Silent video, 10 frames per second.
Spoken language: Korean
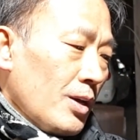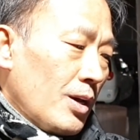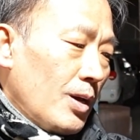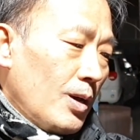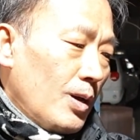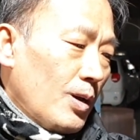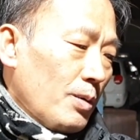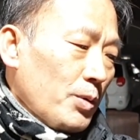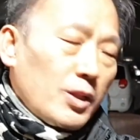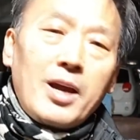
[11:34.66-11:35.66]
예,
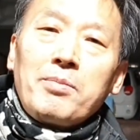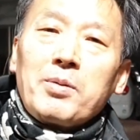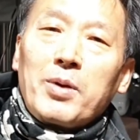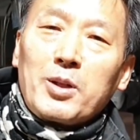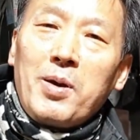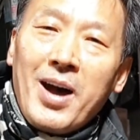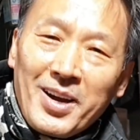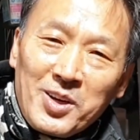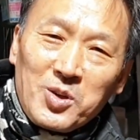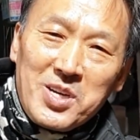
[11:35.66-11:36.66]
뭐 타이밍
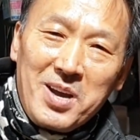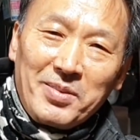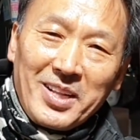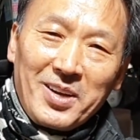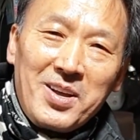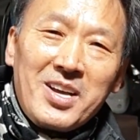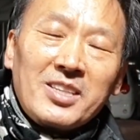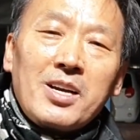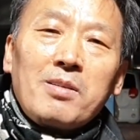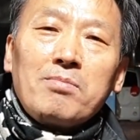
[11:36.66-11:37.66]
벨트랑 교체하면 돼
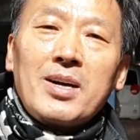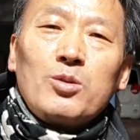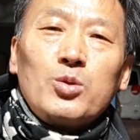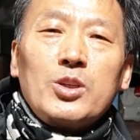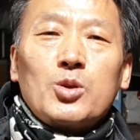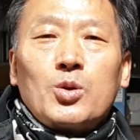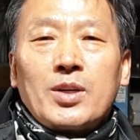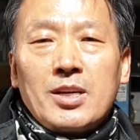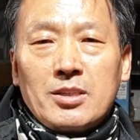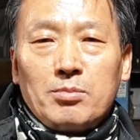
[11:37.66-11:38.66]
정말 운이 좋은
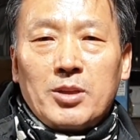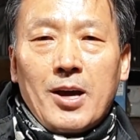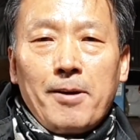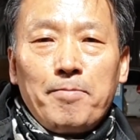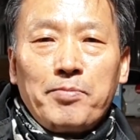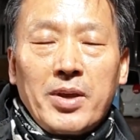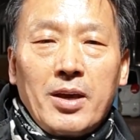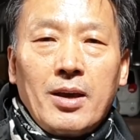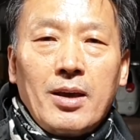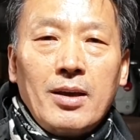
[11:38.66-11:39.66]
케이스입니다.
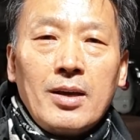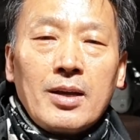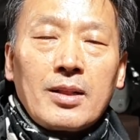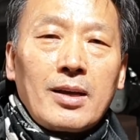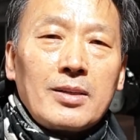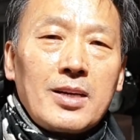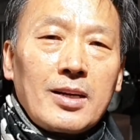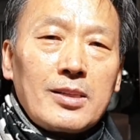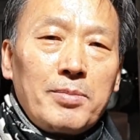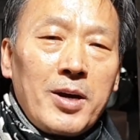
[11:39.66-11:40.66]
예, 다른 차
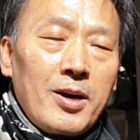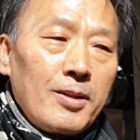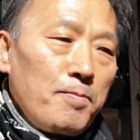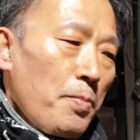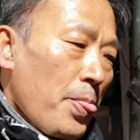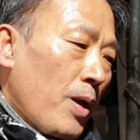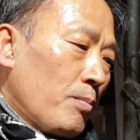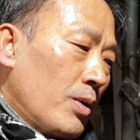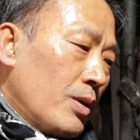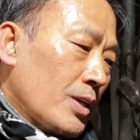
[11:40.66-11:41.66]
같으면
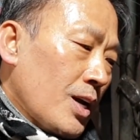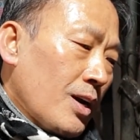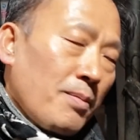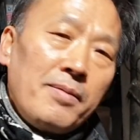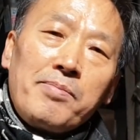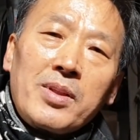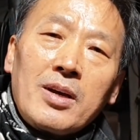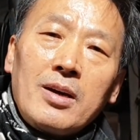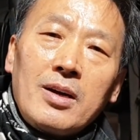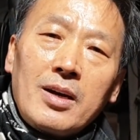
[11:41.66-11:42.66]
뭐 그냥
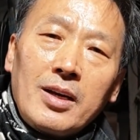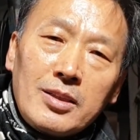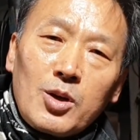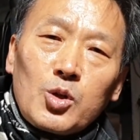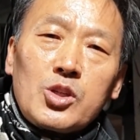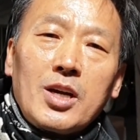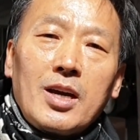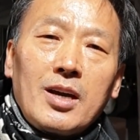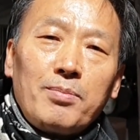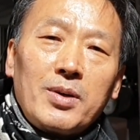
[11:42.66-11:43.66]
어, 헤드
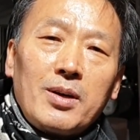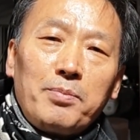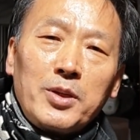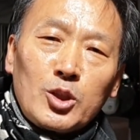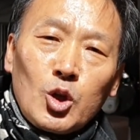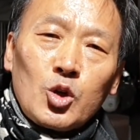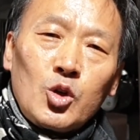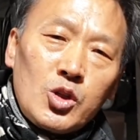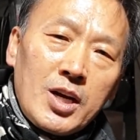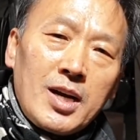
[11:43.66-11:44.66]
교체, 뭐 피스톤
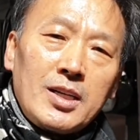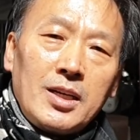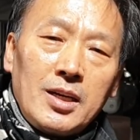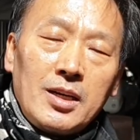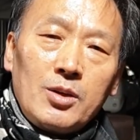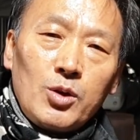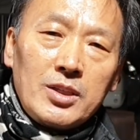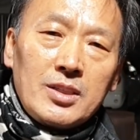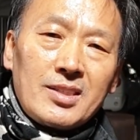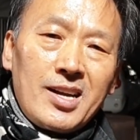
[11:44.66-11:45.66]
교체까지
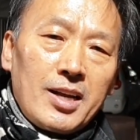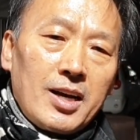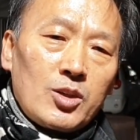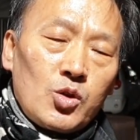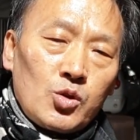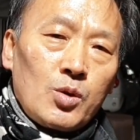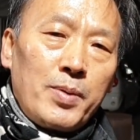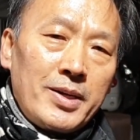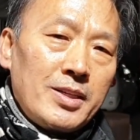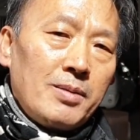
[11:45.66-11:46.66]
이루어지는 사례가 종종
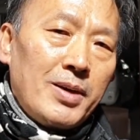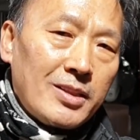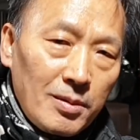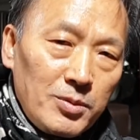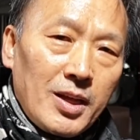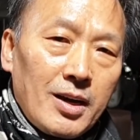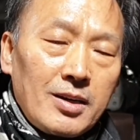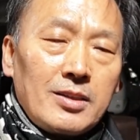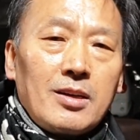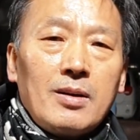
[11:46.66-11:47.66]
발생이 많이 됩니다.
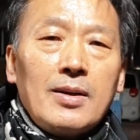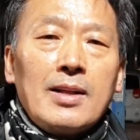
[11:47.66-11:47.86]
그래서